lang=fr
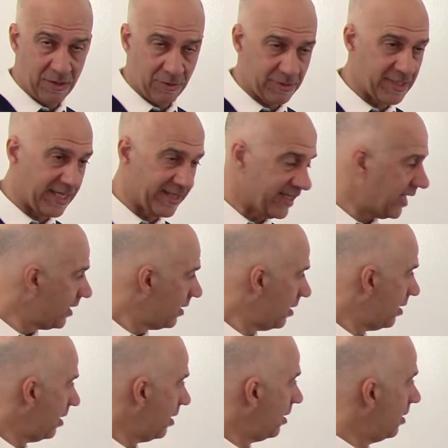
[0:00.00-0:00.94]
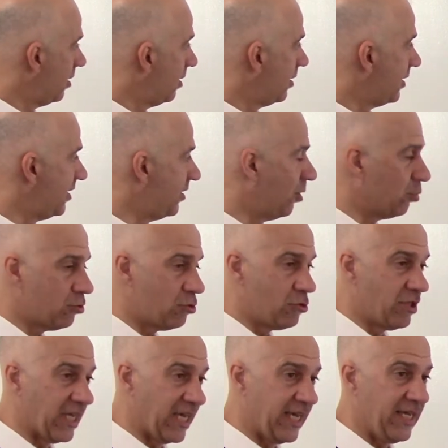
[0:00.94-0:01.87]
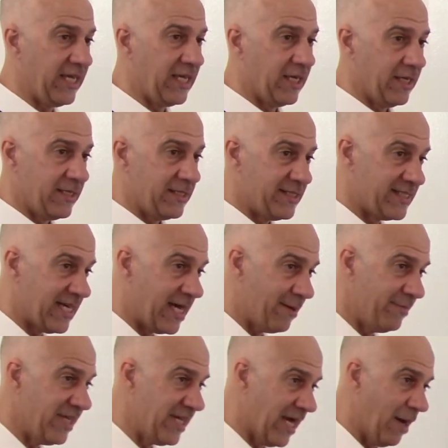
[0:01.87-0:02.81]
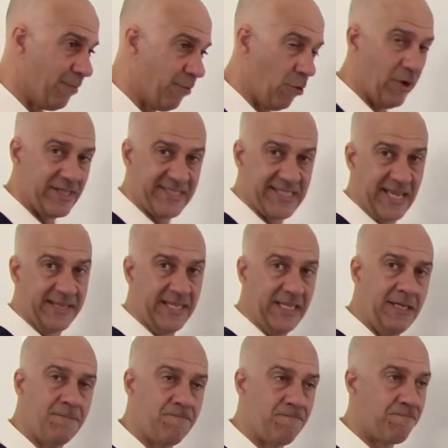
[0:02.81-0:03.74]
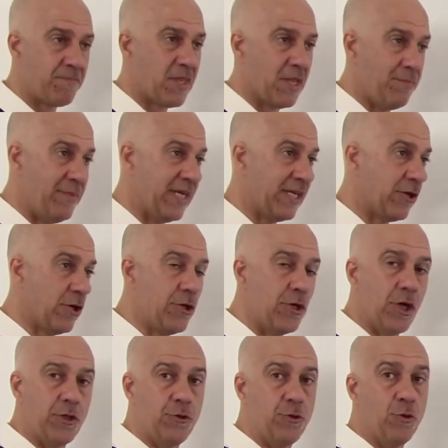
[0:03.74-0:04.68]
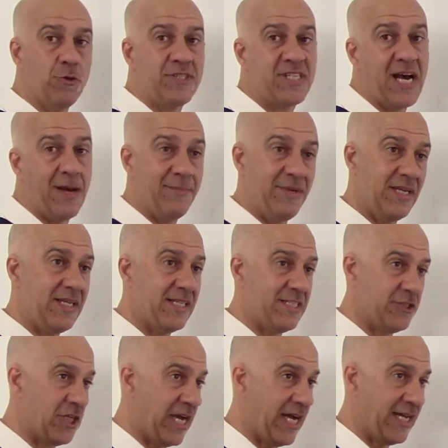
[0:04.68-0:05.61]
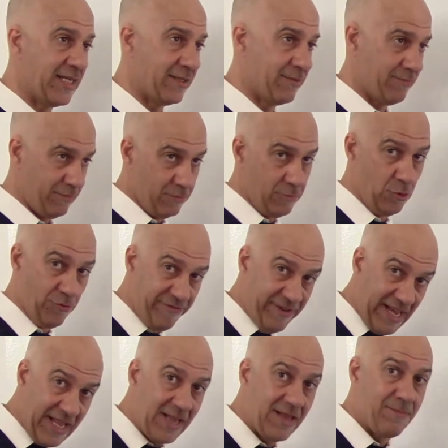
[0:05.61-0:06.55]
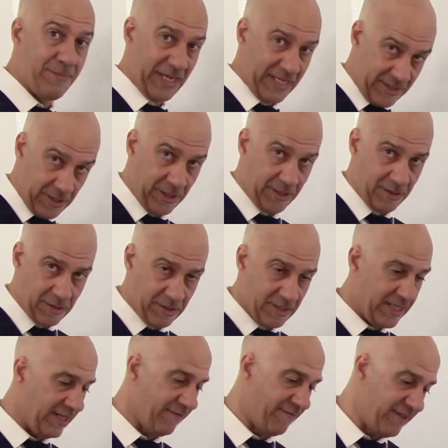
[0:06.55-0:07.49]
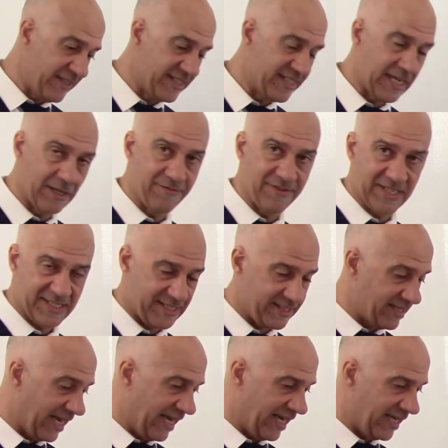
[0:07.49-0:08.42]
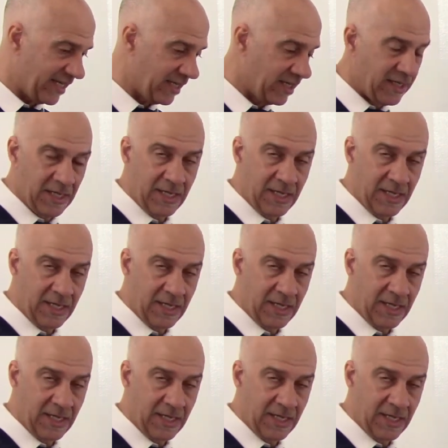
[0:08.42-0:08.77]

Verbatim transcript: on s'entend, disons que tu crées 100 000 emplois cette année, mais qu'il y a 200 000 gens, nouvelles personnes, les finissants universitaires,